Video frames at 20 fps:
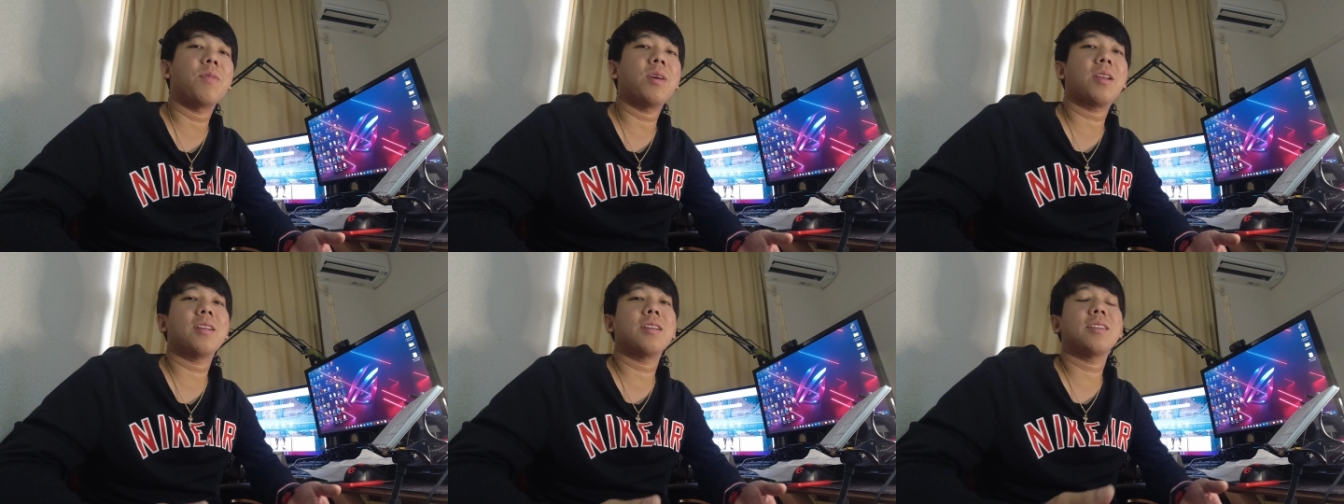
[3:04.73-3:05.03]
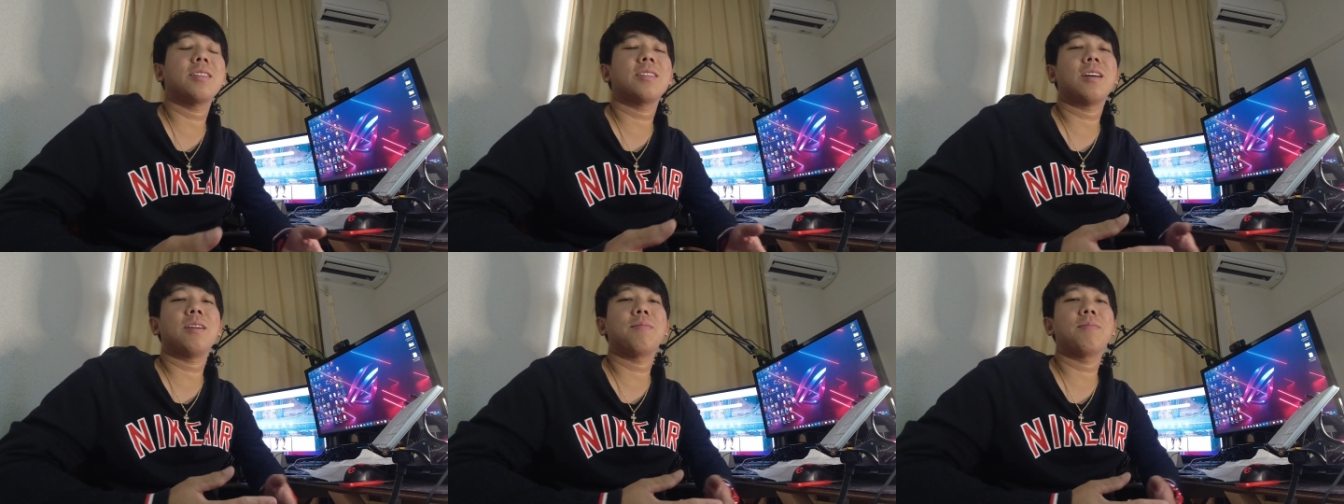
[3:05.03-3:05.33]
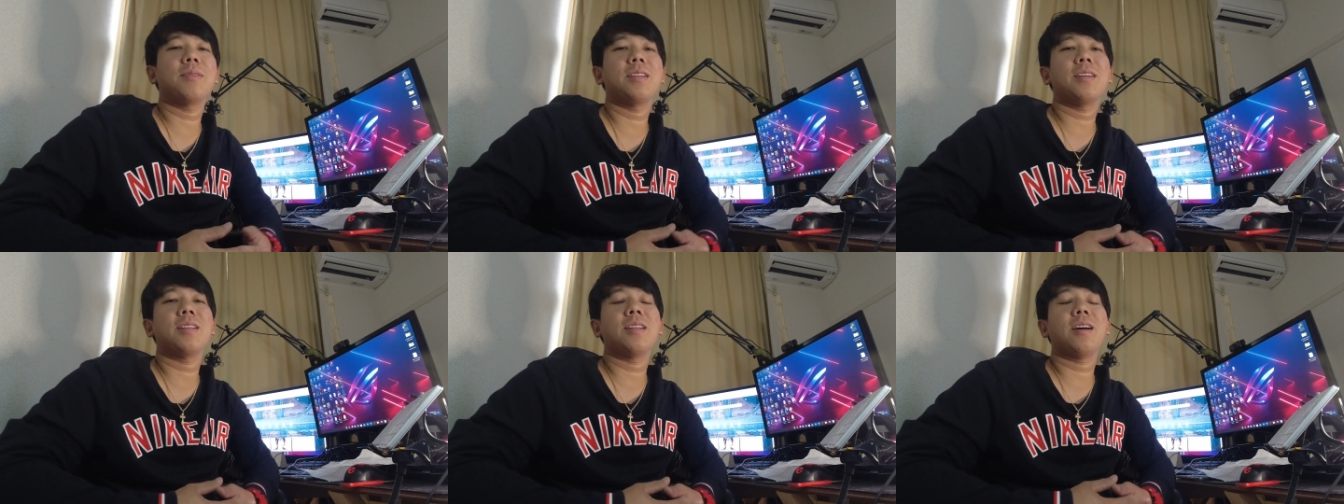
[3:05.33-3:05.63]
Meron
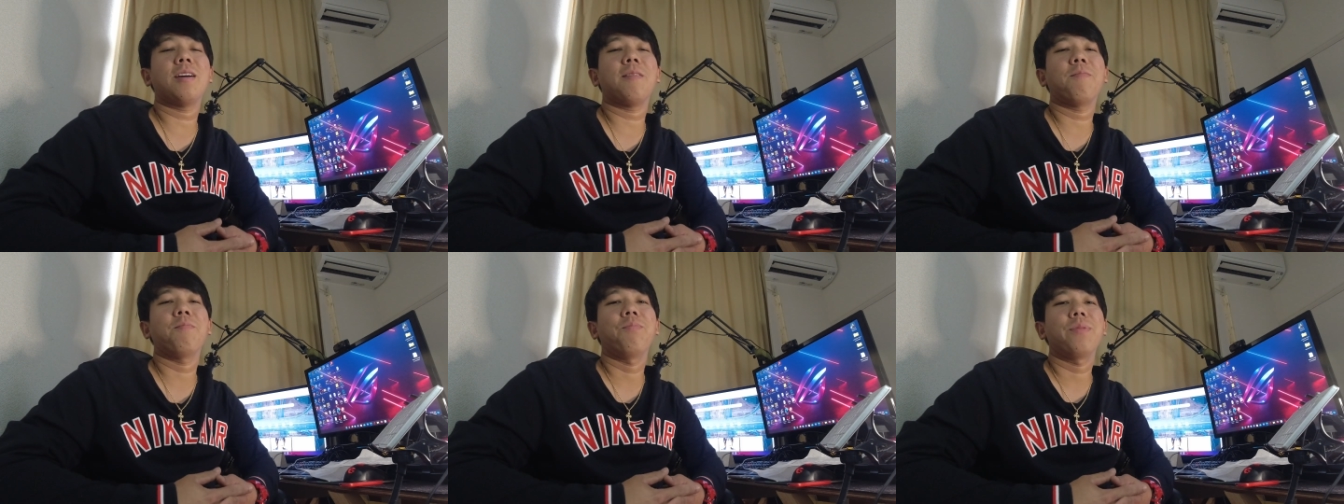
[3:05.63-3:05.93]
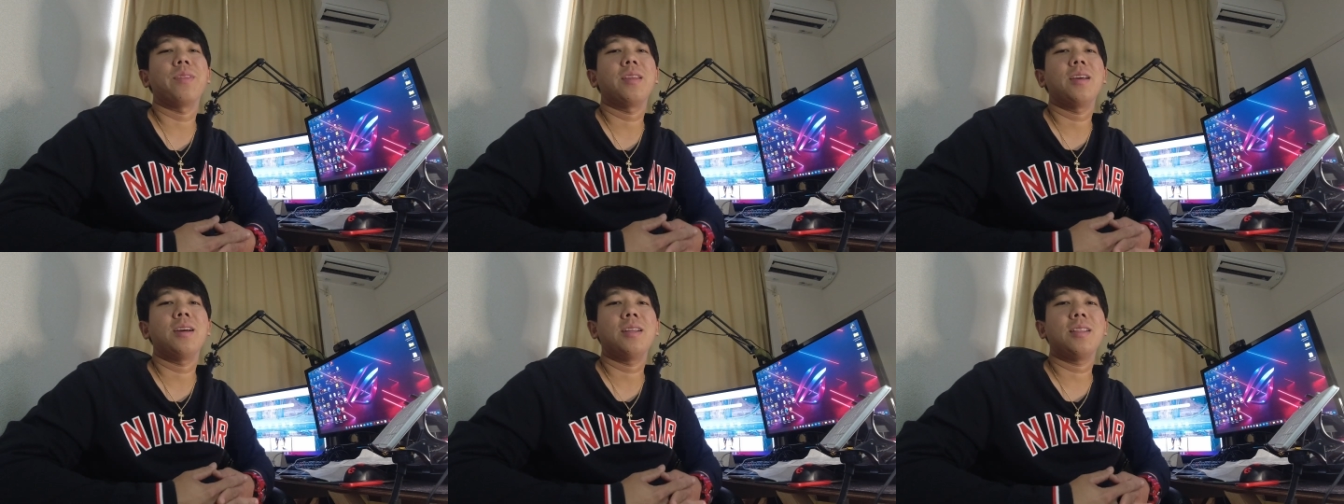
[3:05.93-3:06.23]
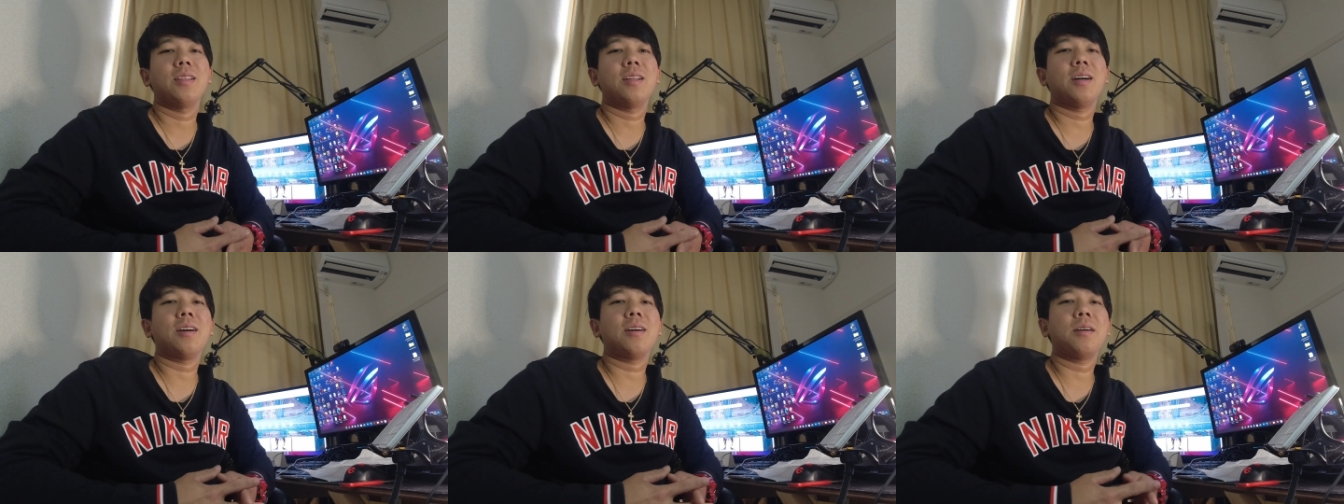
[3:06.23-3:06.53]
nagsasabi niya na,
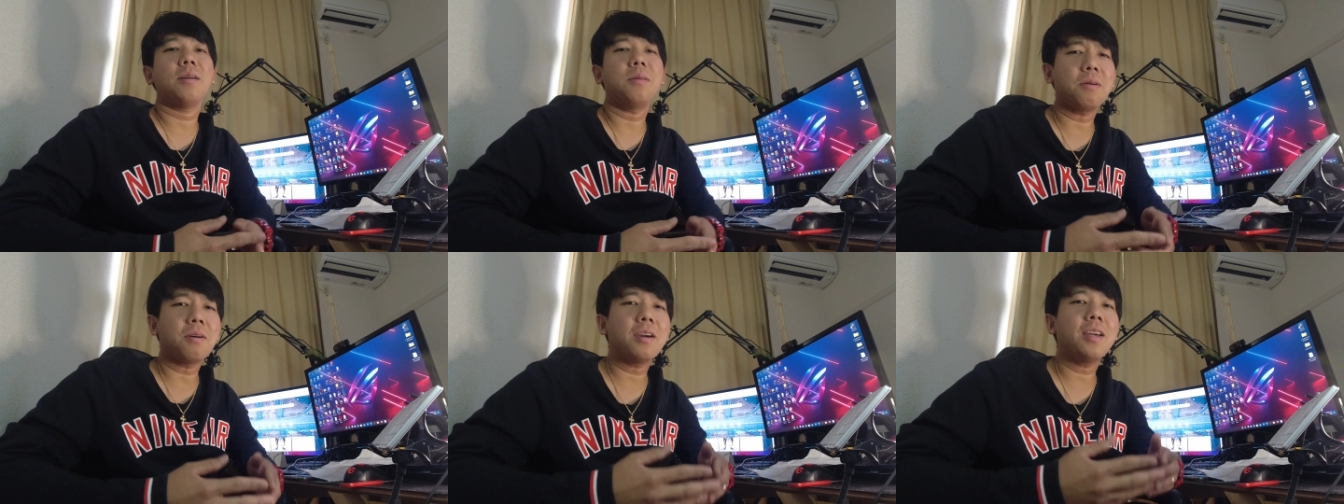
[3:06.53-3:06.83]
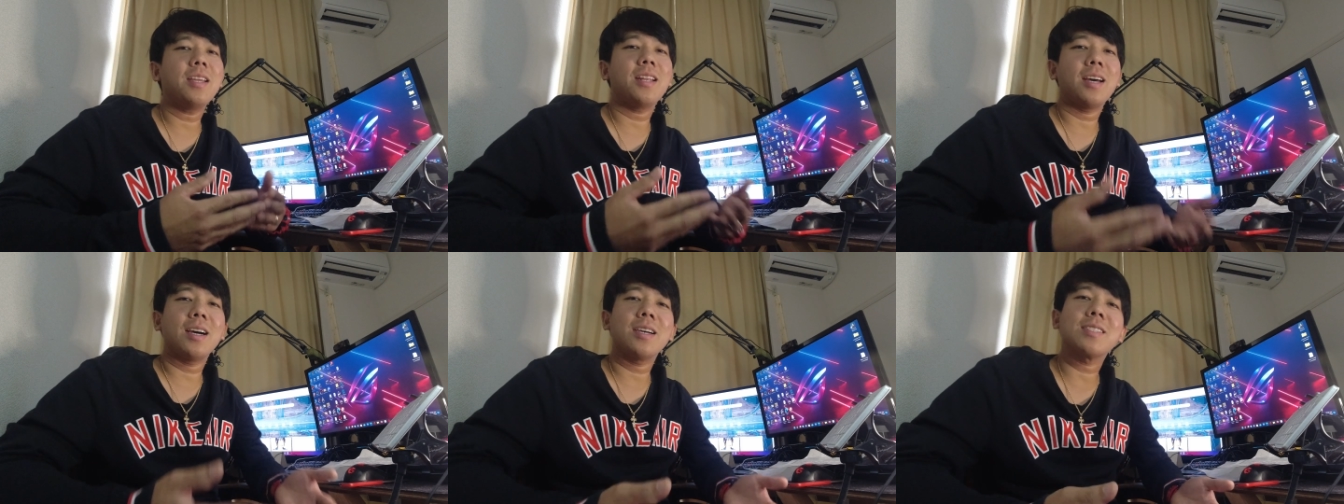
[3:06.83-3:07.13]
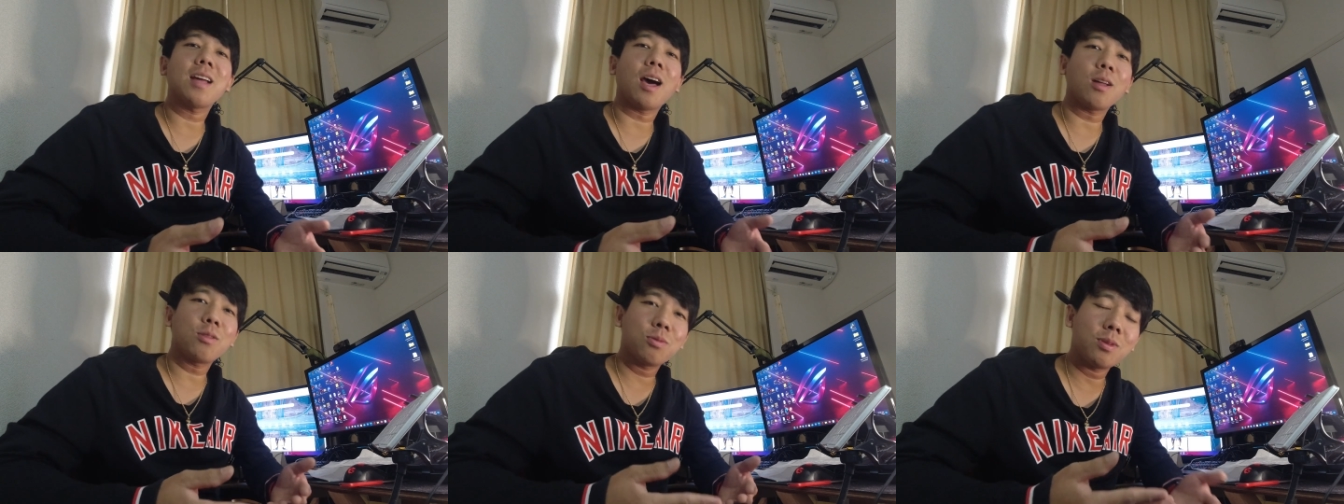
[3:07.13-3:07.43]
na okay na,
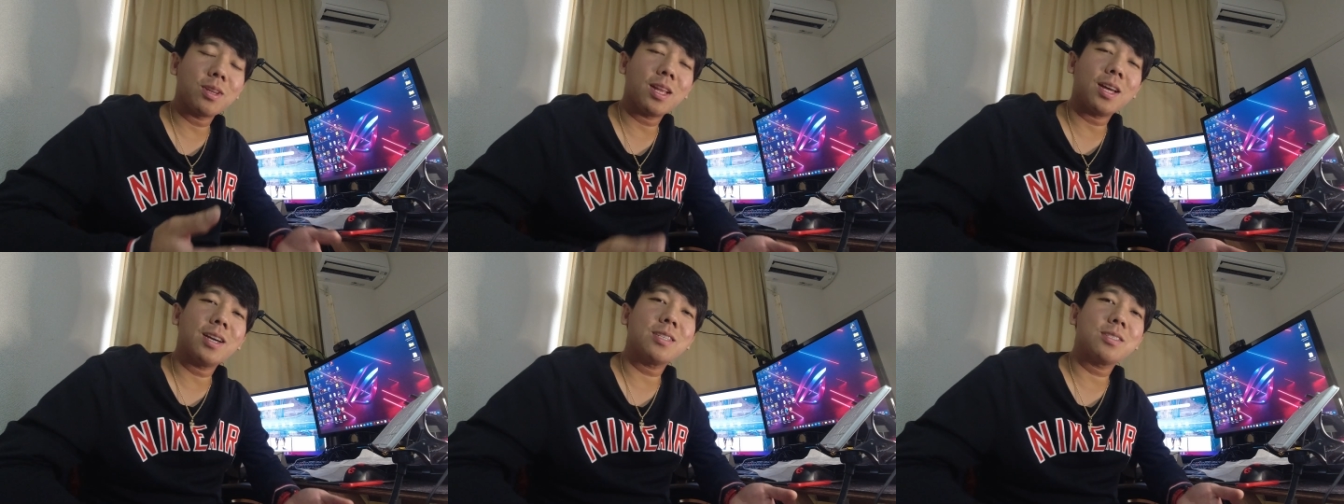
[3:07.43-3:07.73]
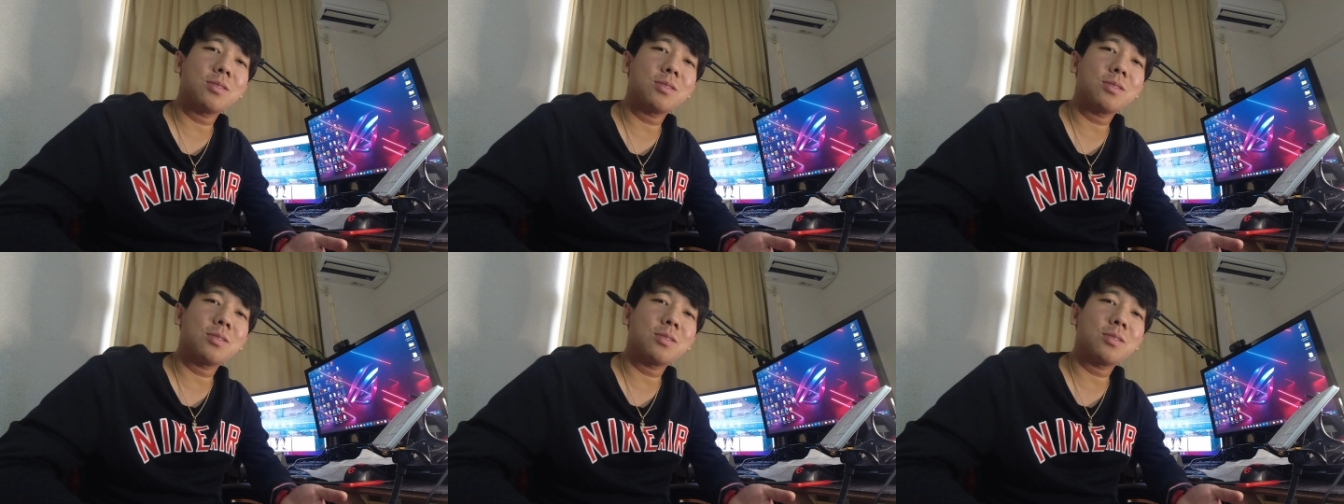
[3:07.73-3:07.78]
sakto na.